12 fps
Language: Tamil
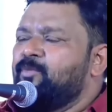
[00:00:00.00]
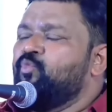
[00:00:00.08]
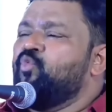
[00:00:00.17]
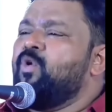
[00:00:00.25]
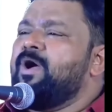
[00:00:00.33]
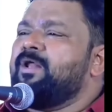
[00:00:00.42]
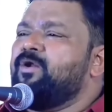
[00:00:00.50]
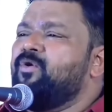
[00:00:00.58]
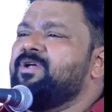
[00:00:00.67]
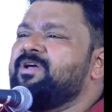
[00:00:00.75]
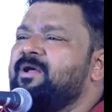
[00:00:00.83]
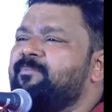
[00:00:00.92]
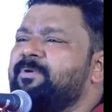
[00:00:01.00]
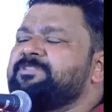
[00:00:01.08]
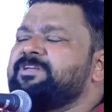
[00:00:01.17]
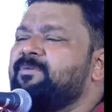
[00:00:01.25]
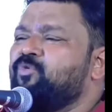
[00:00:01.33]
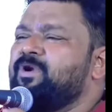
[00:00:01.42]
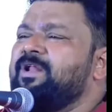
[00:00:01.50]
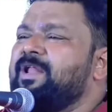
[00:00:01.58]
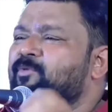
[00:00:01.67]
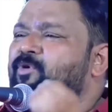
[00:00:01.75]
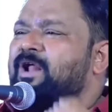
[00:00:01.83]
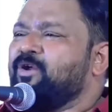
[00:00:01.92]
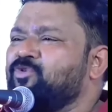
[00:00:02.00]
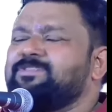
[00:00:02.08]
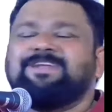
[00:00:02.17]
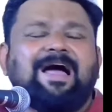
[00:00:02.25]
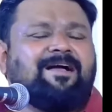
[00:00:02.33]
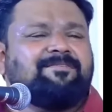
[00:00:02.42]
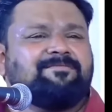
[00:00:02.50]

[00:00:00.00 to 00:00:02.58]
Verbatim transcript: மூவாயிரம் லோனுக்கு ரப்பர் சாம்பு கூட இல்லாமல் ஒரு ஆள் கொடுத்துட்டான்